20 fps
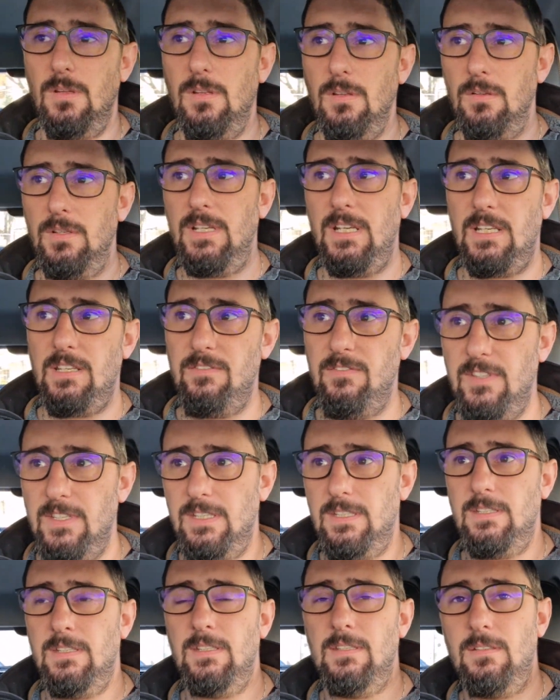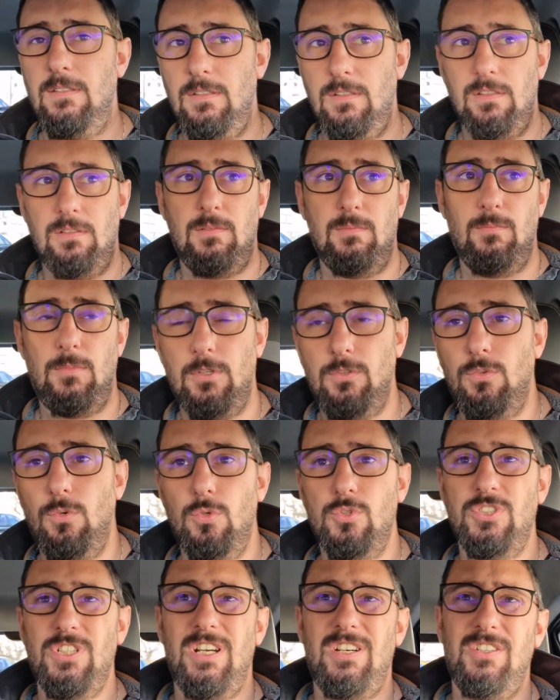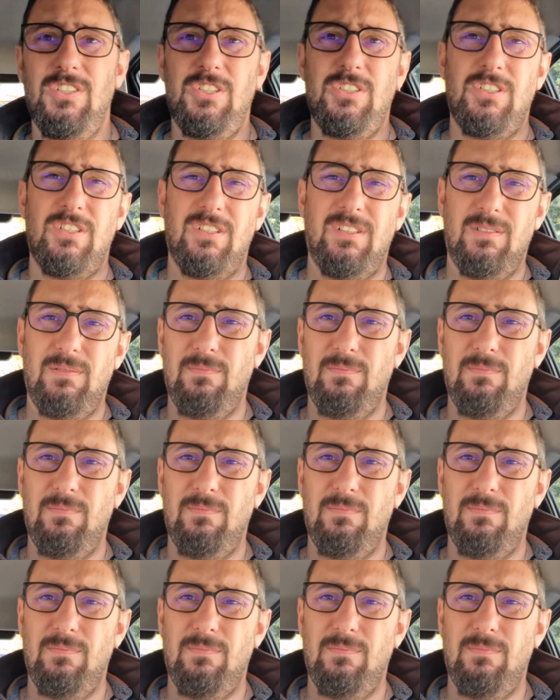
on arrivait euh, en bande de recharge,